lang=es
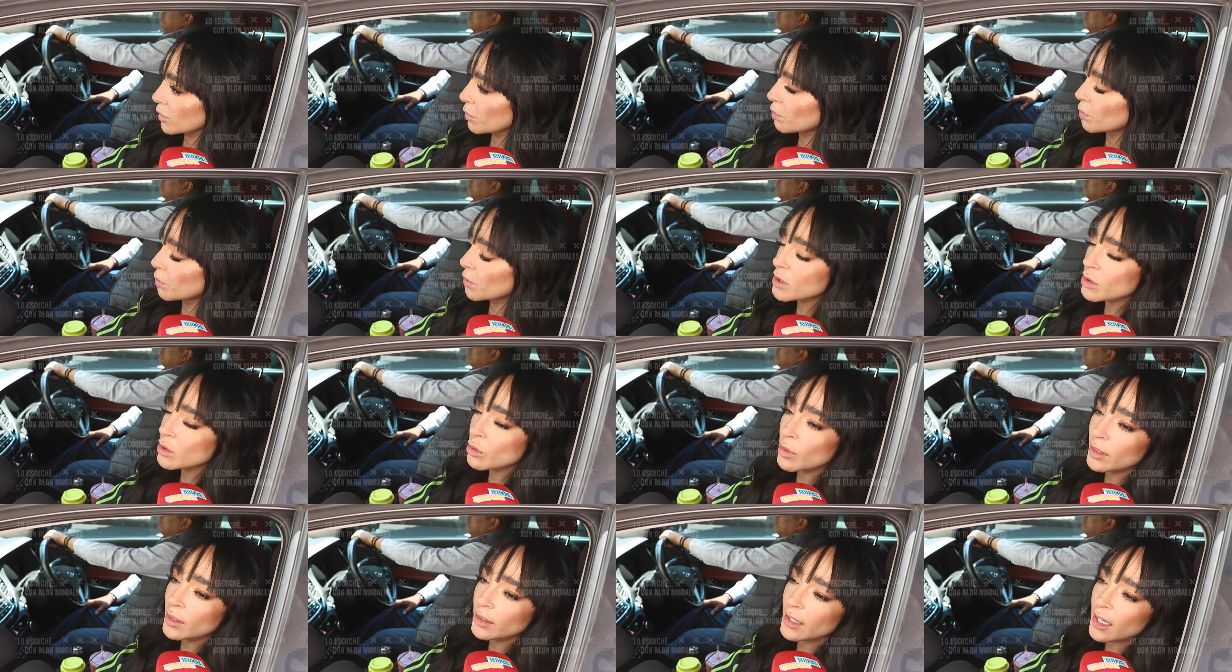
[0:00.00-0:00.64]

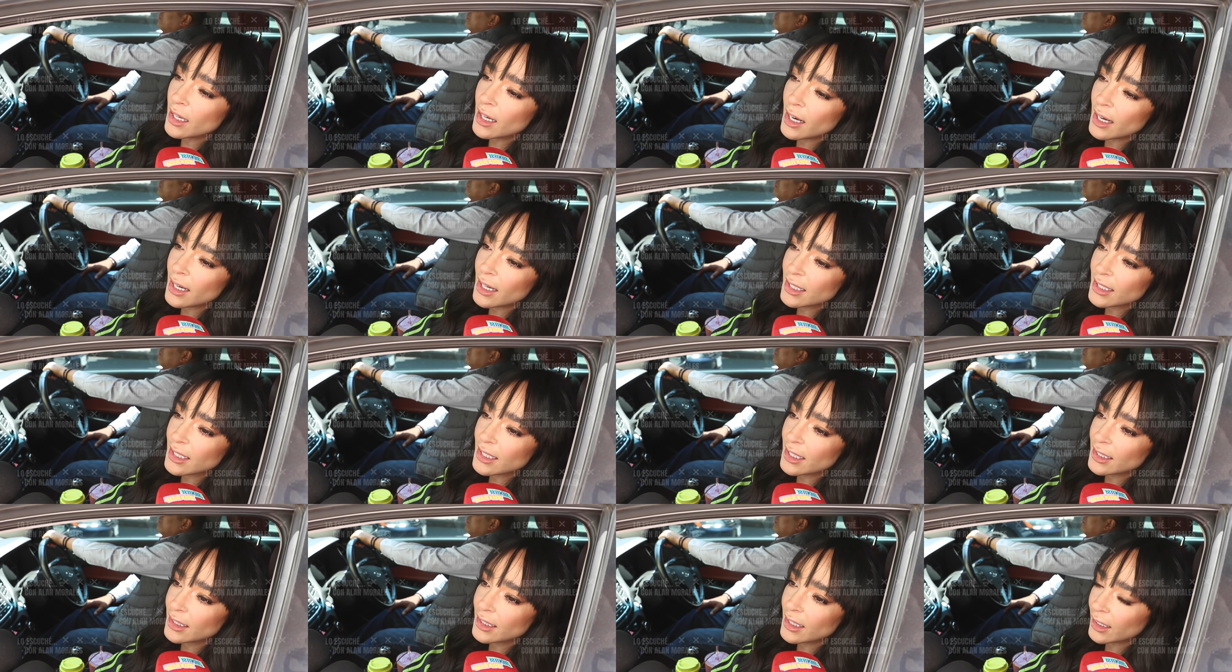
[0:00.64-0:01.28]
Pues cuenta la
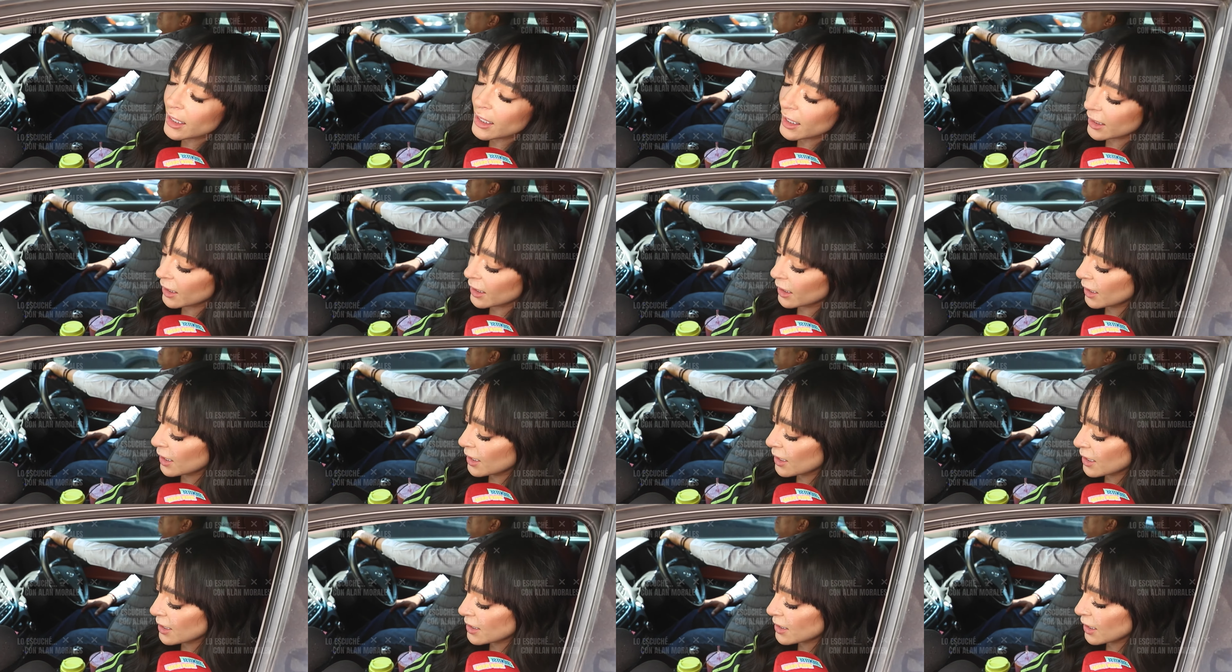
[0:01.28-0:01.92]
leyenda que
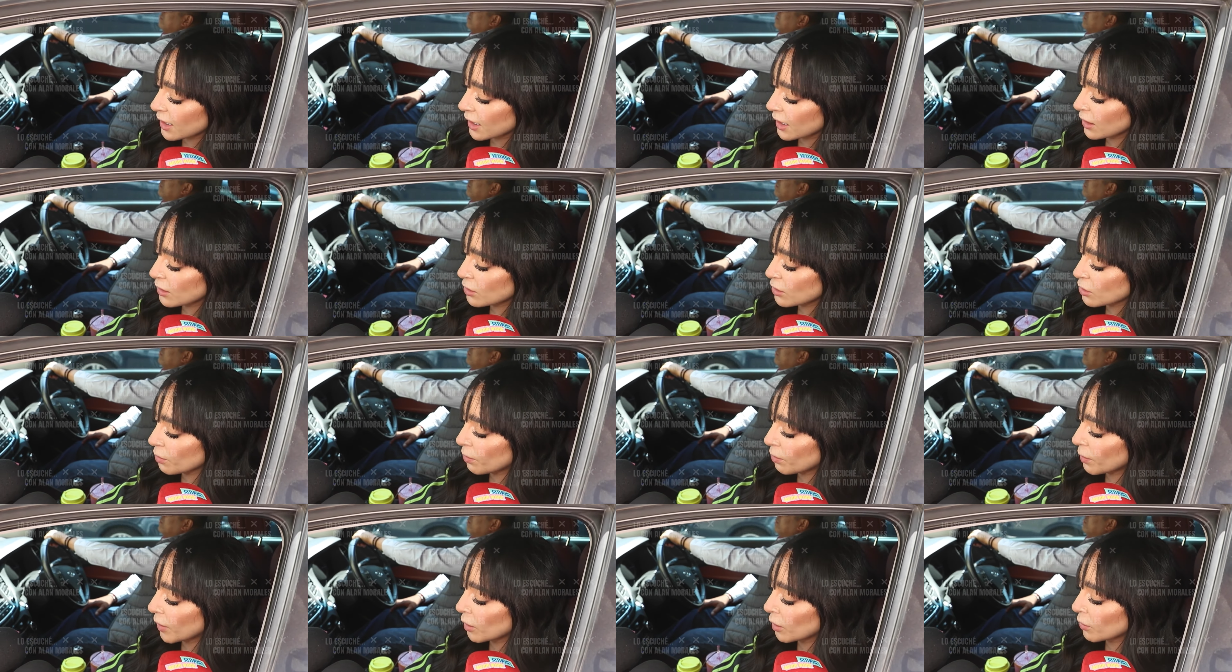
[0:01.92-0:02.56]
quieren hacer
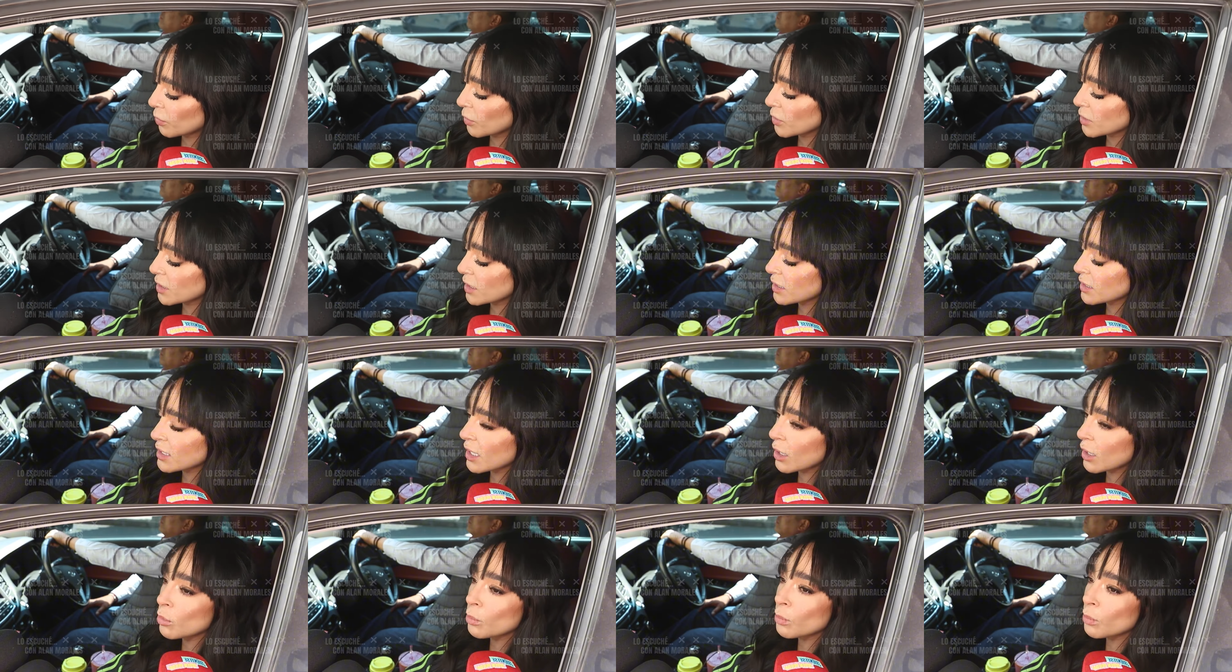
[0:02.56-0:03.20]
eso, pero pues sí
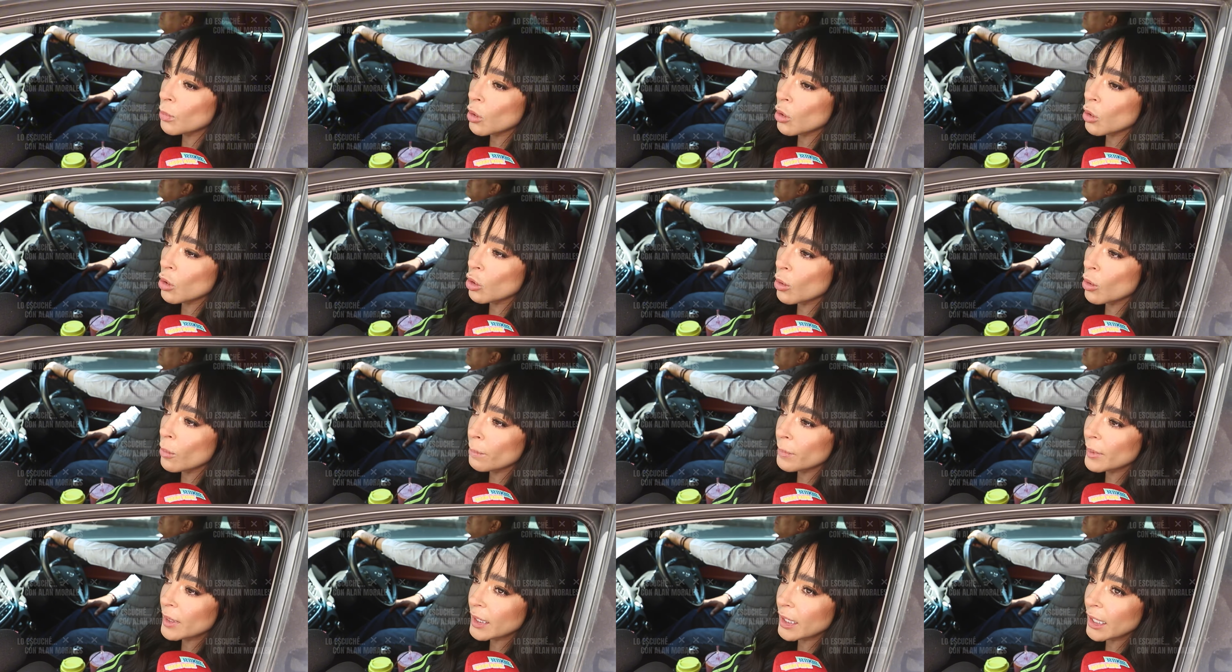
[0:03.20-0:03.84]
está un poco
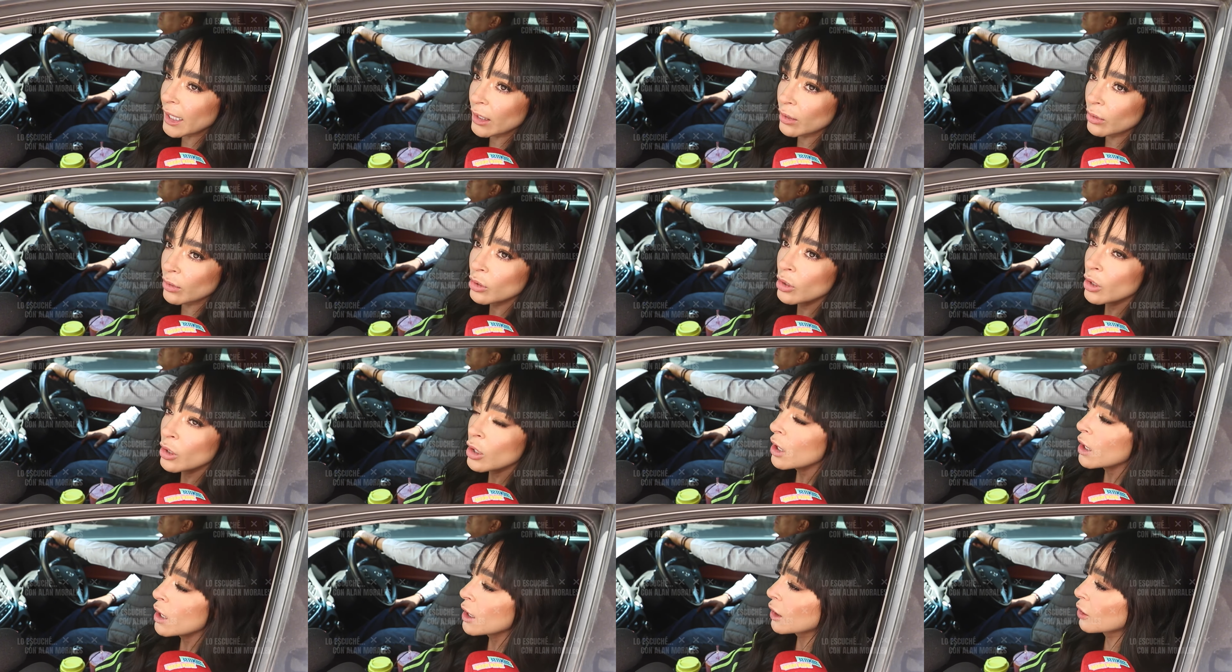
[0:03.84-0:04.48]
complicado.
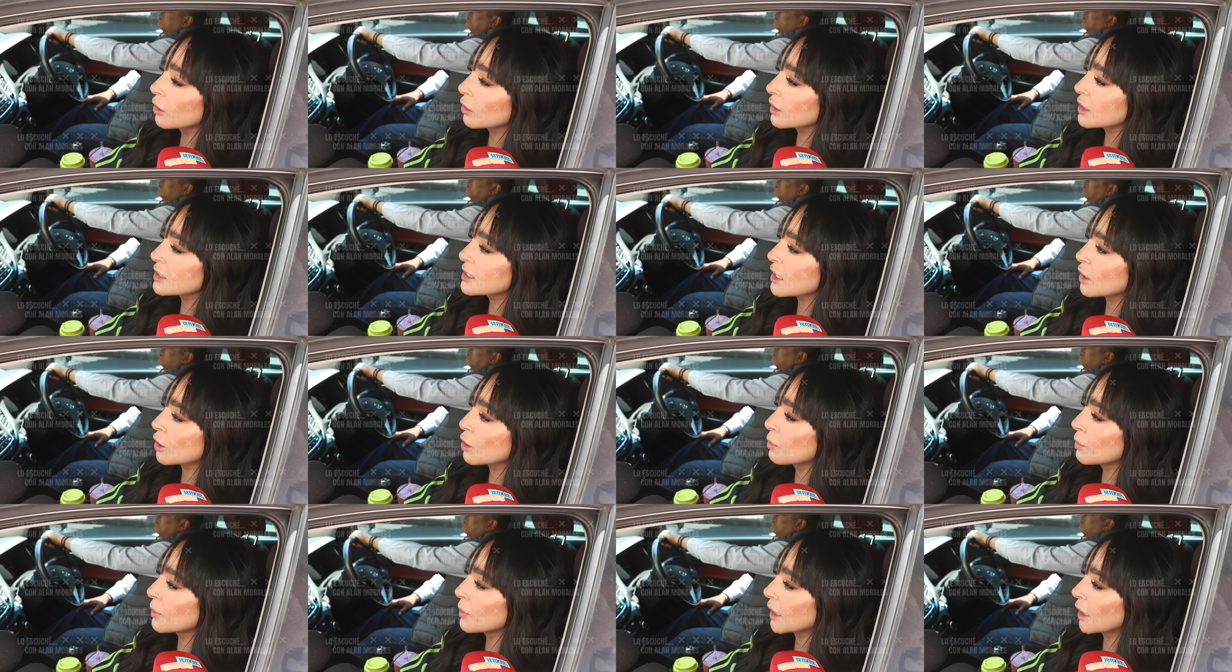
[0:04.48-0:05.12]
Creo que está
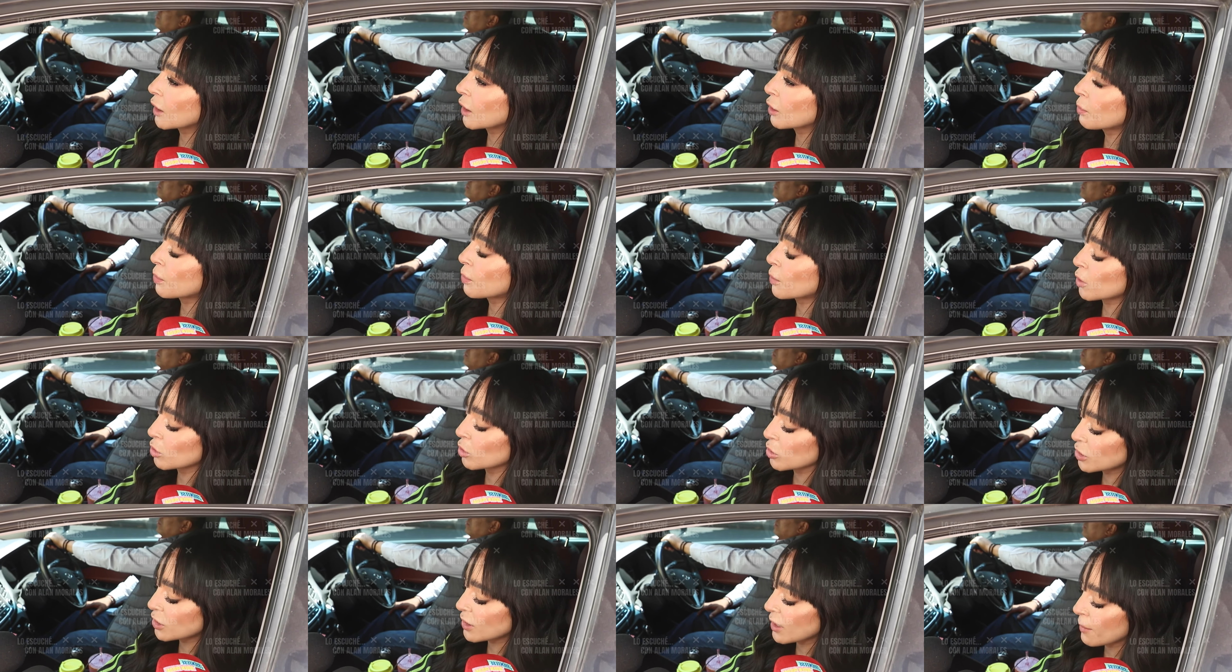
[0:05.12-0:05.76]
complicado por
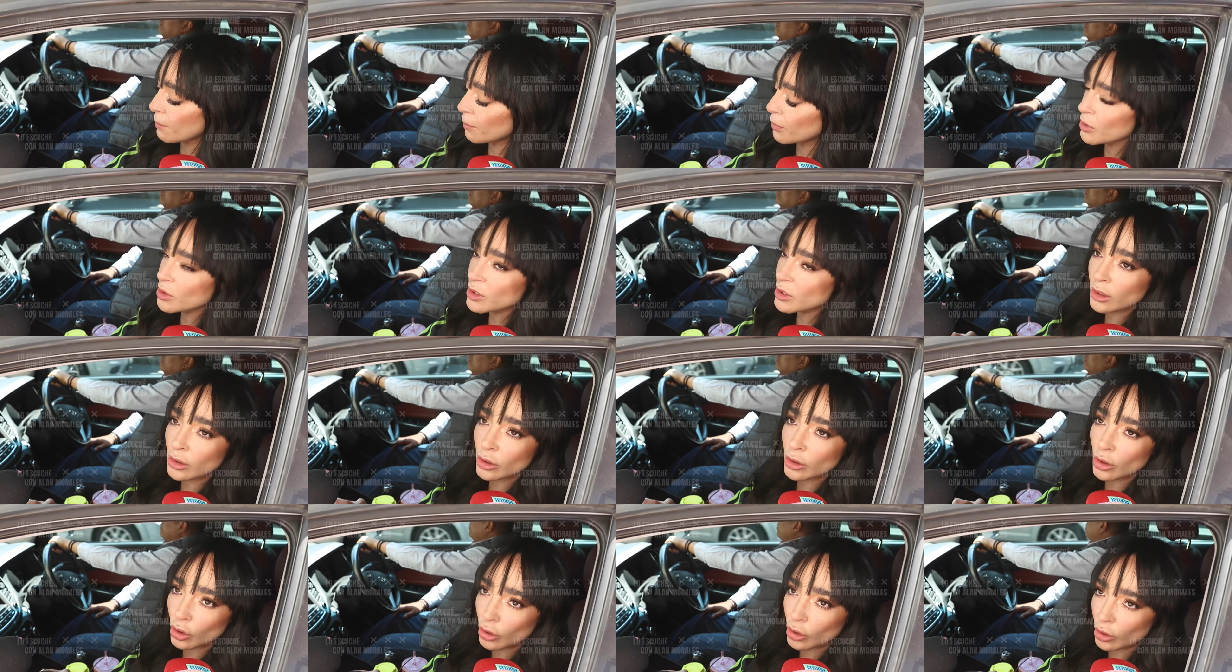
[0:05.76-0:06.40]
los tiempos
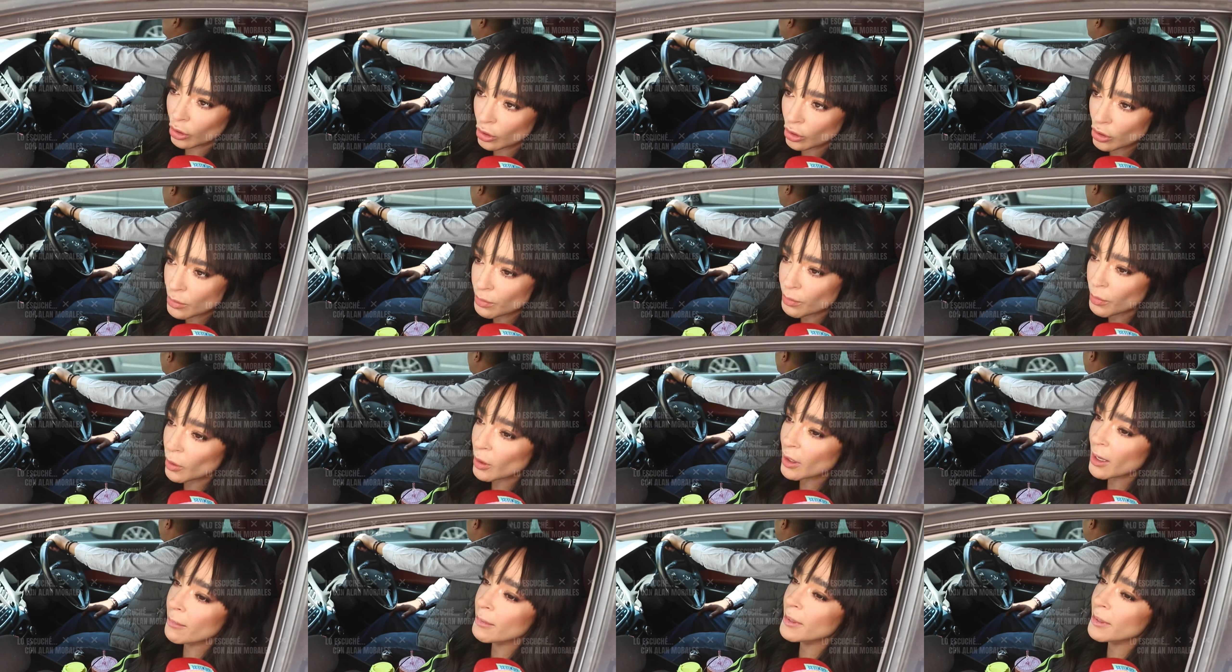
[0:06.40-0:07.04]
de todos, por la